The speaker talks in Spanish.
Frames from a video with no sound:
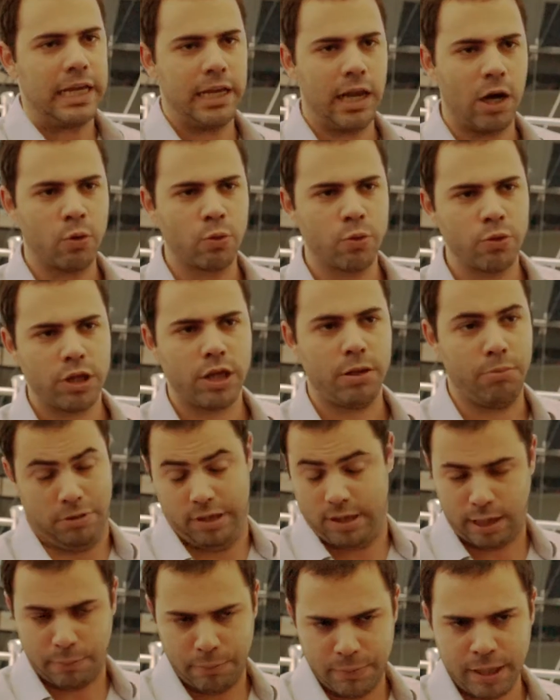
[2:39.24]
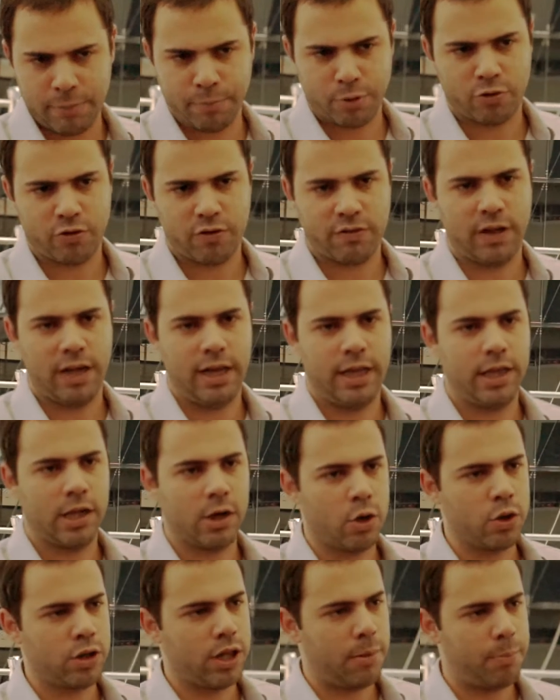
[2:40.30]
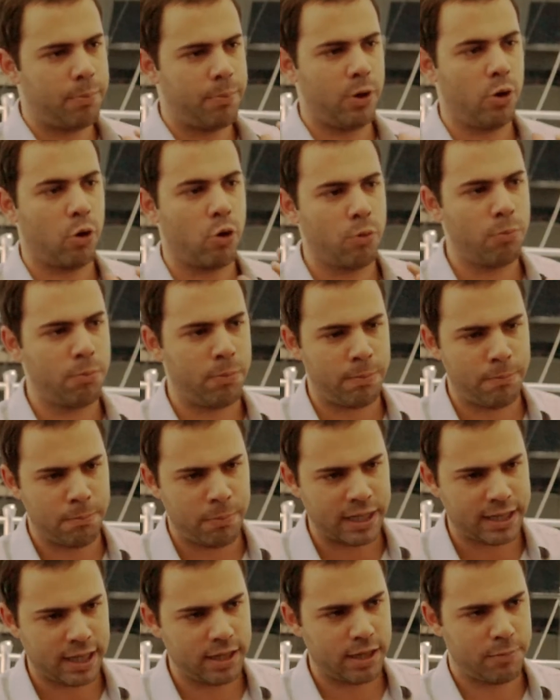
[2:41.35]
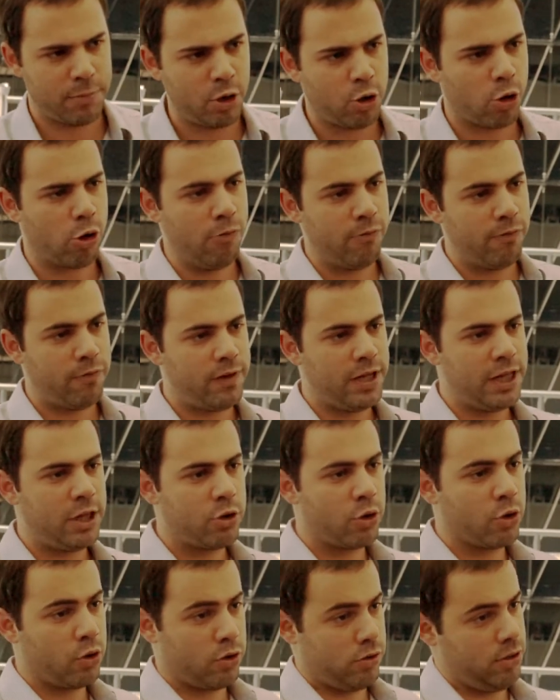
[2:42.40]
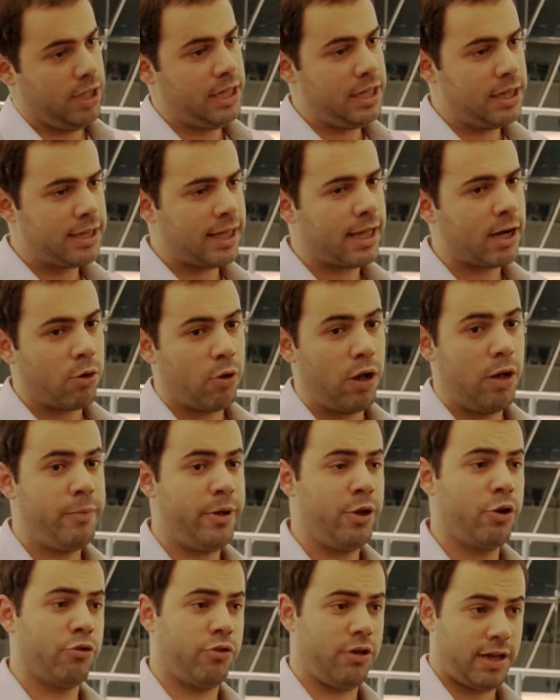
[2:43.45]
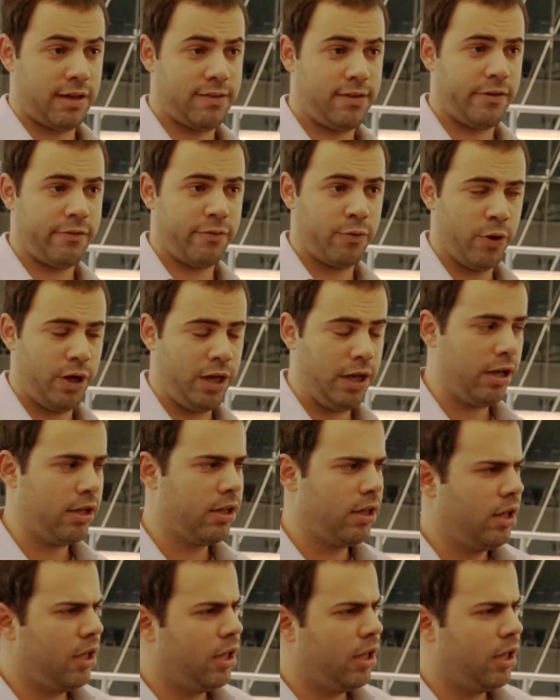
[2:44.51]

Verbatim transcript: La UDI también procesa la derrota, pero con bastante menos conflicto interno, al menos hacia afuera.